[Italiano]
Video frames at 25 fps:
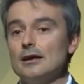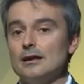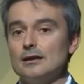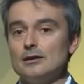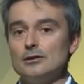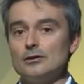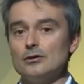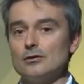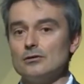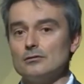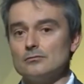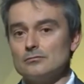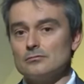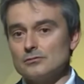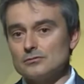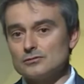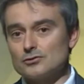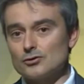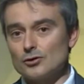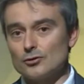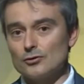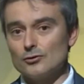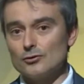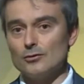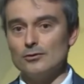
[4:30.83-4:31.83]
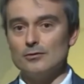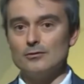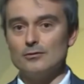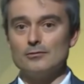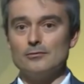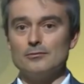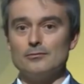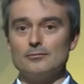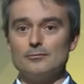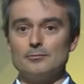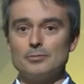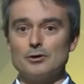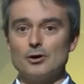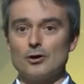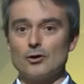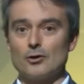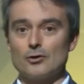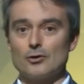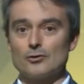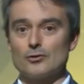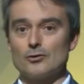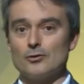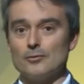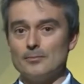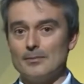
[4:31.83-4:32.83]
Io non sono un
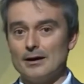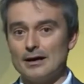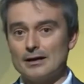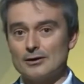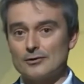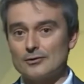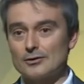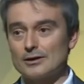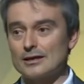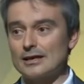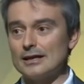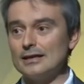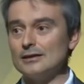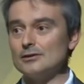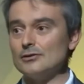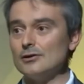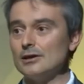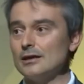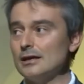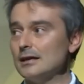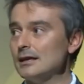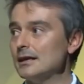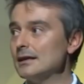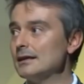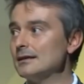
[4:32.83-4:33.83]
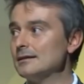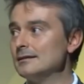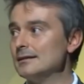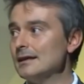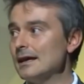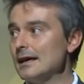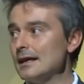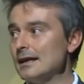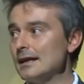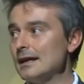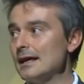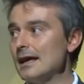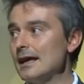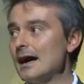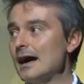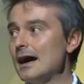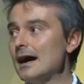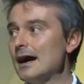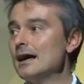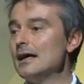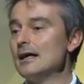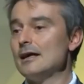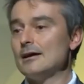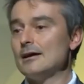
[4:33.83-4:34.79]
biologo ma non credo che il DNA